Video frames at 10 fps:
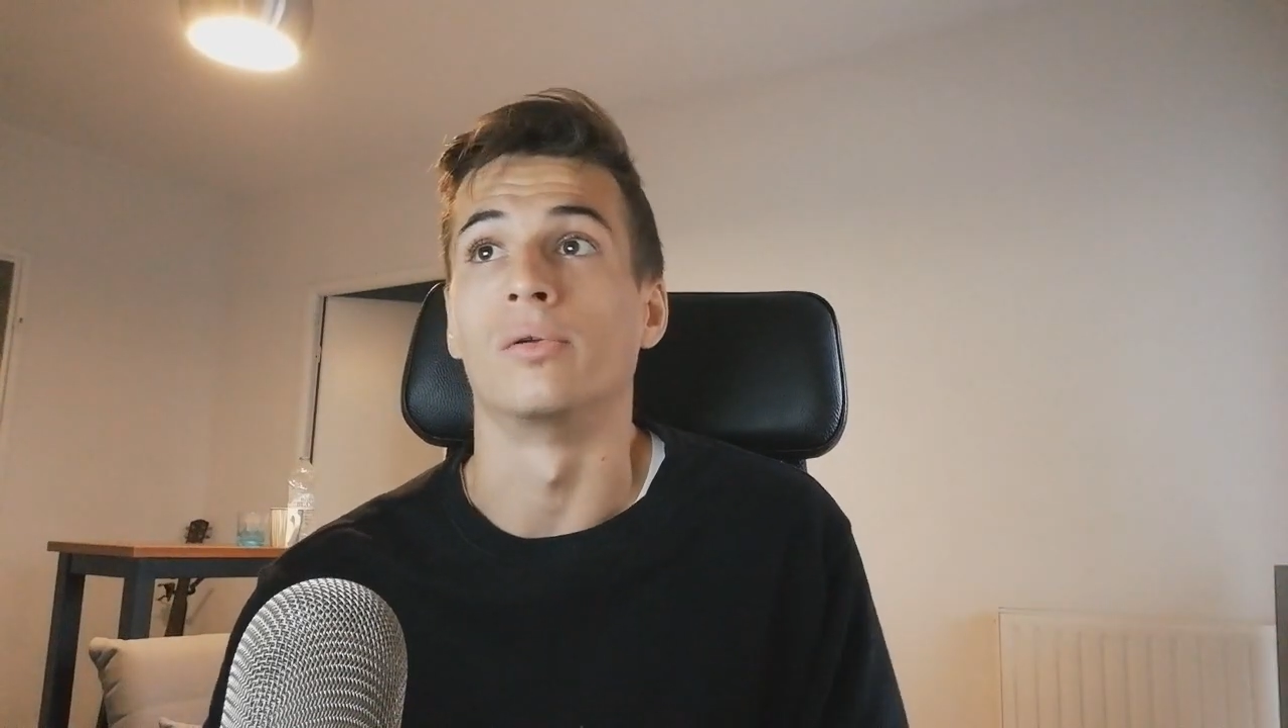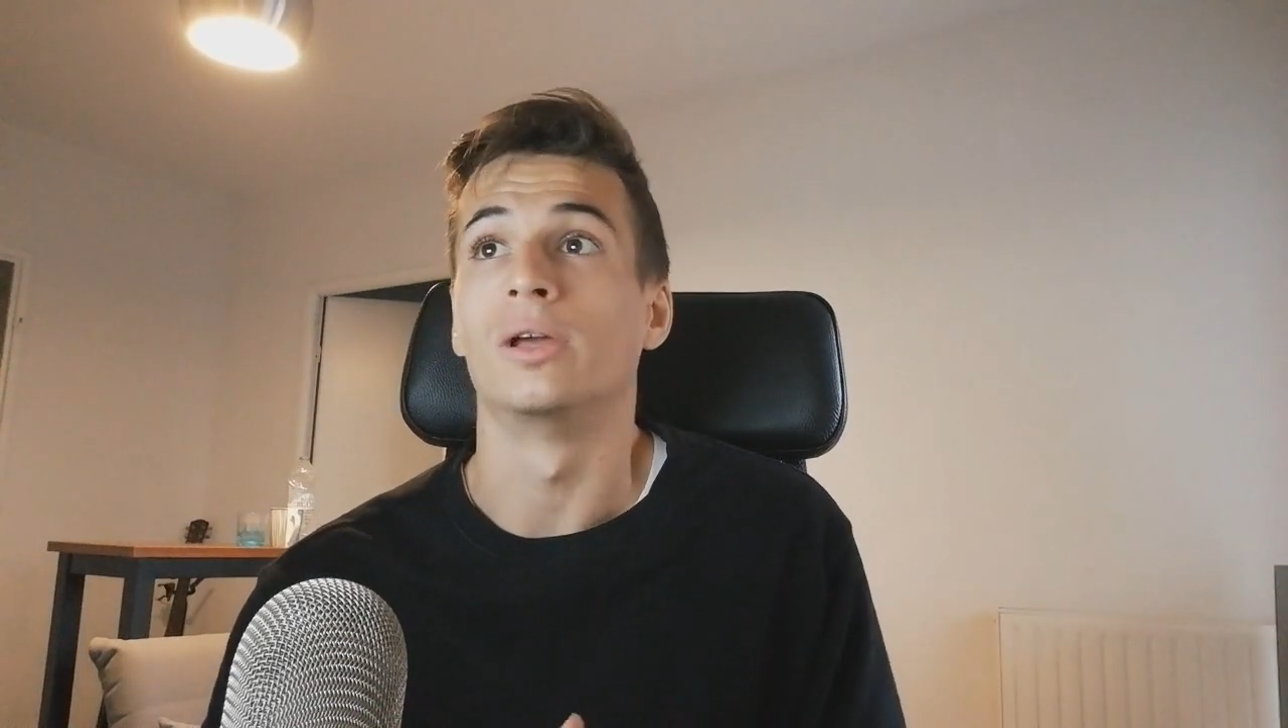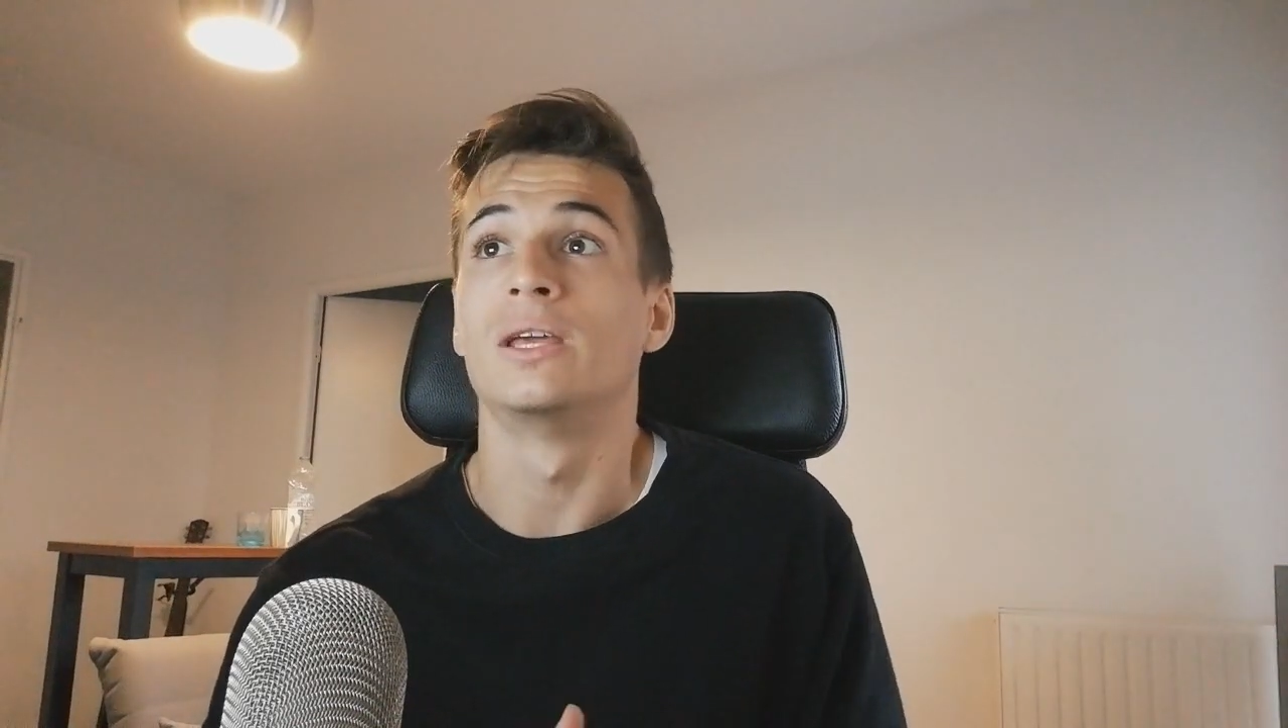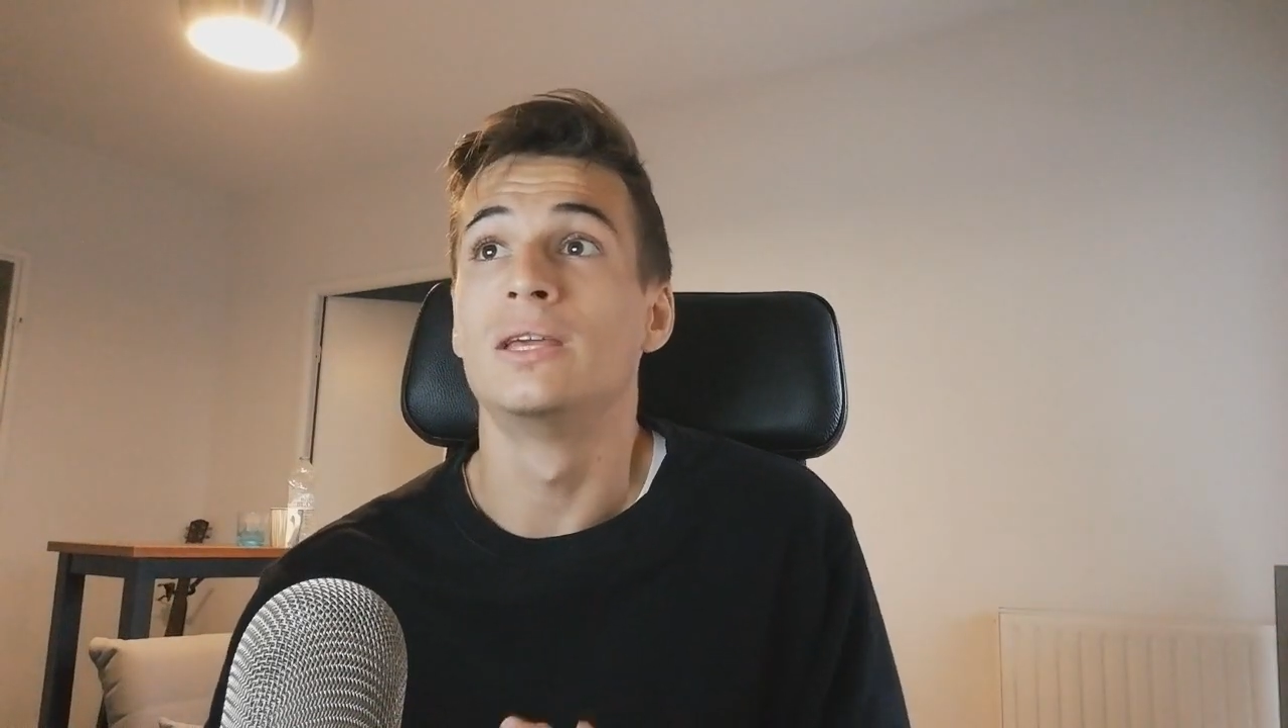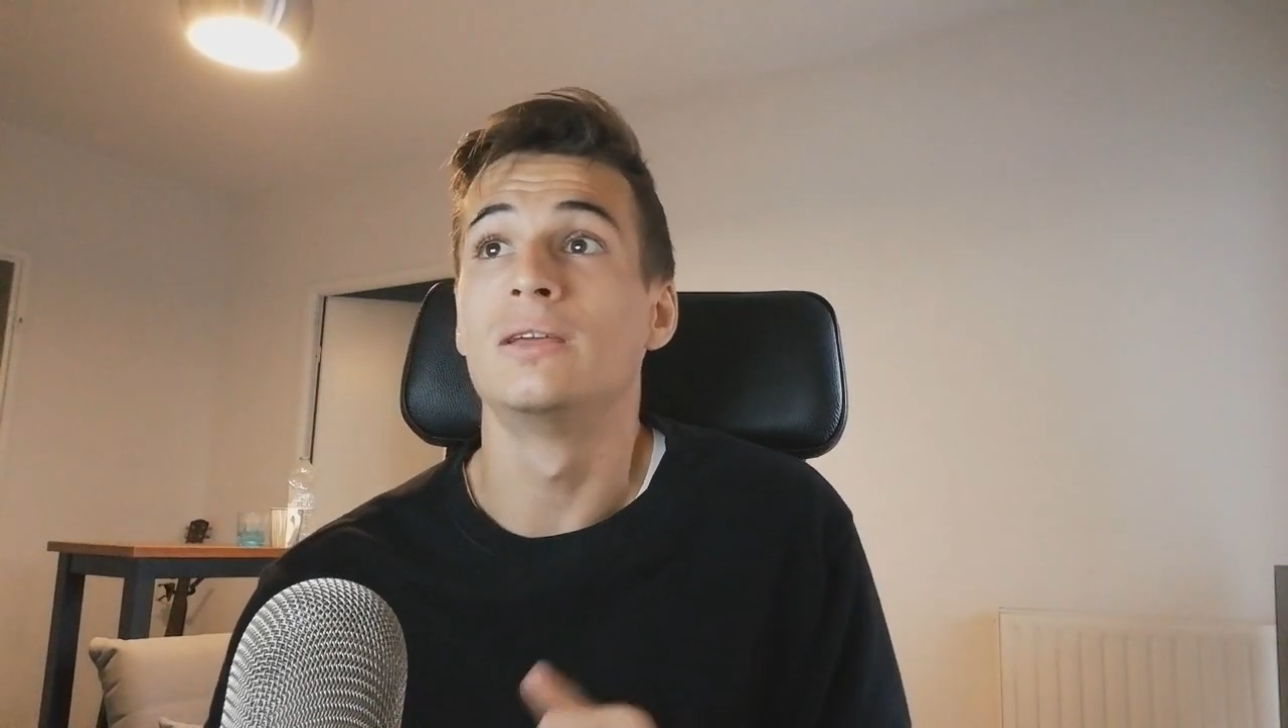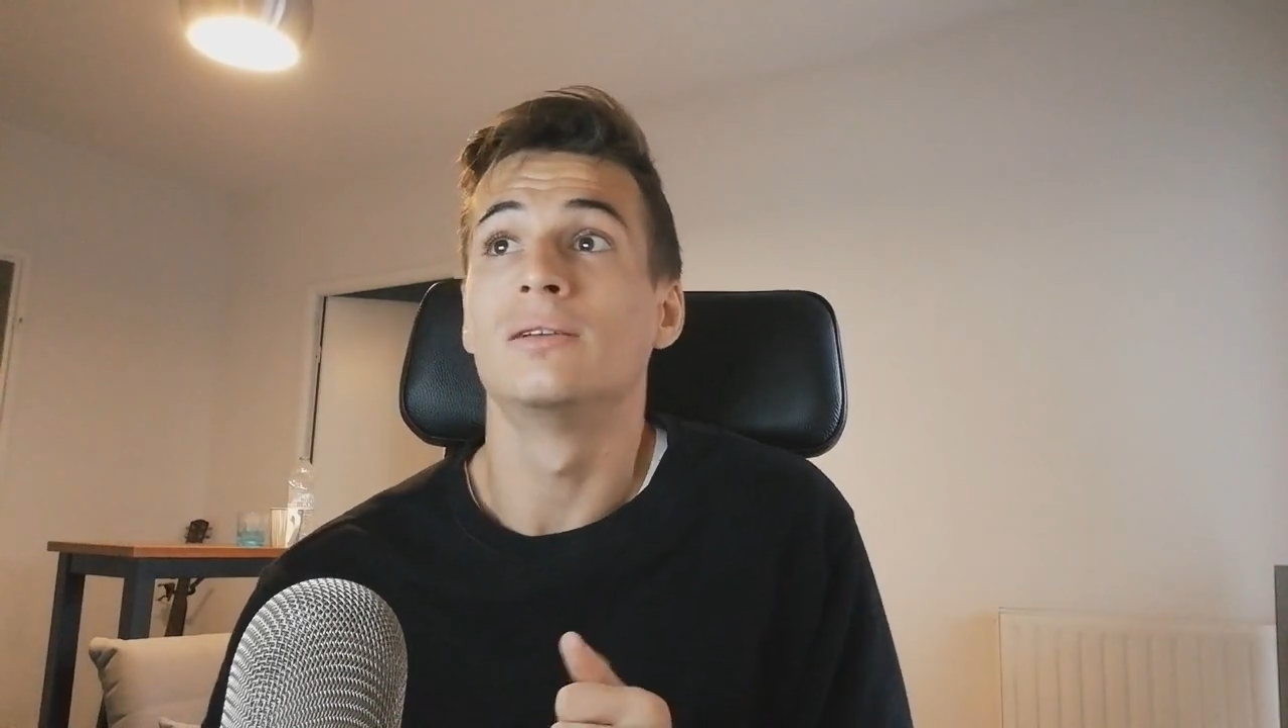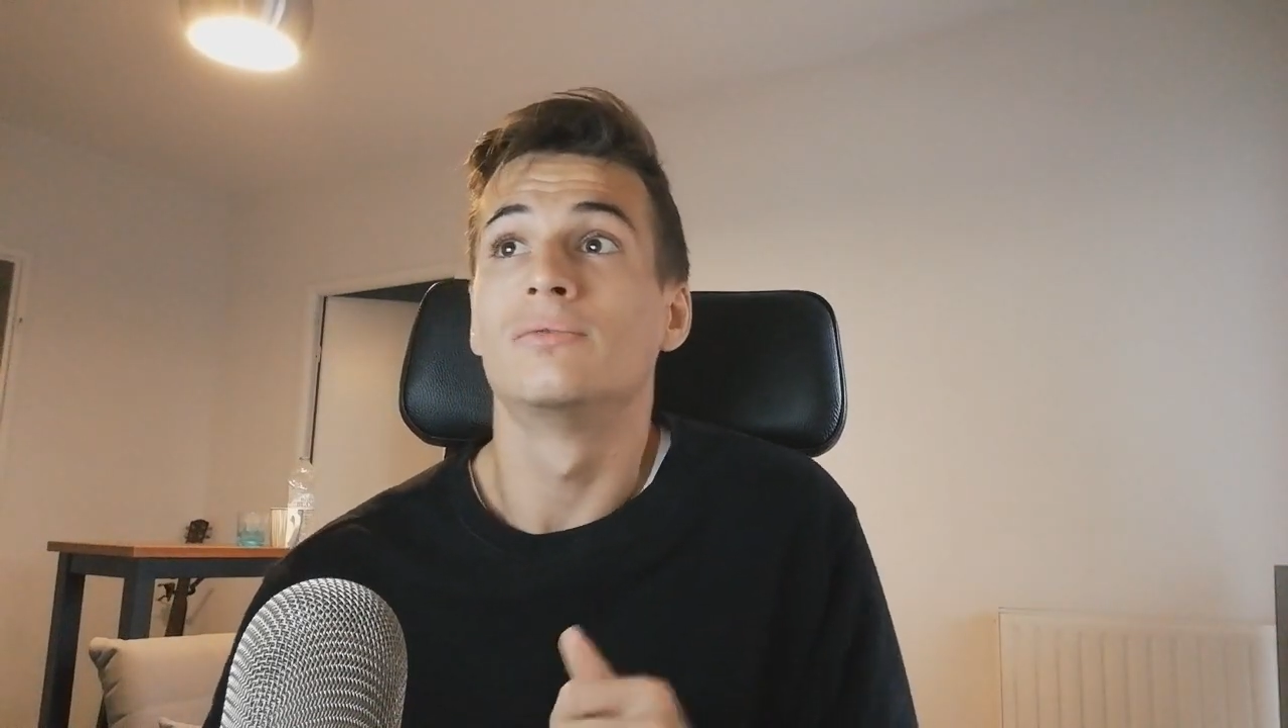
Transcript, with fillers: et